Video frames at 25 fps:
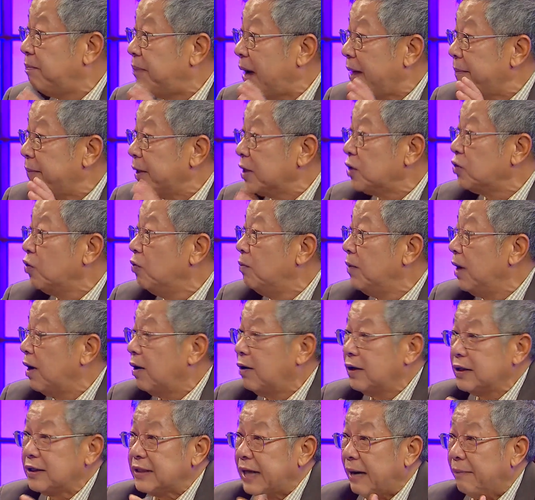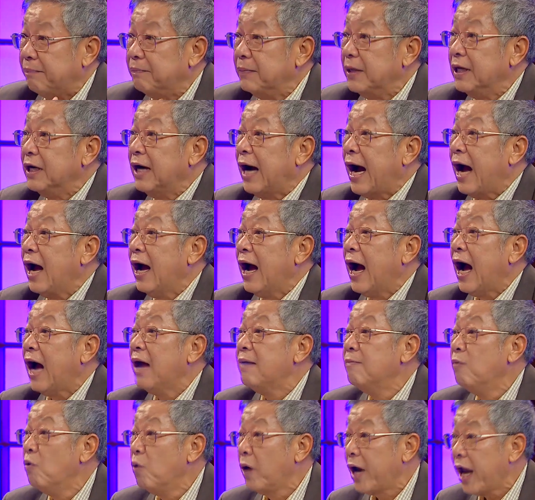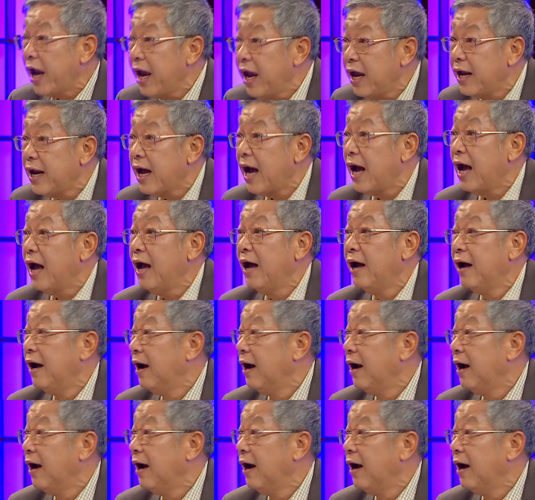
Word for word: ไปประชุมแล้วก็จับมือให้บูเก้นะ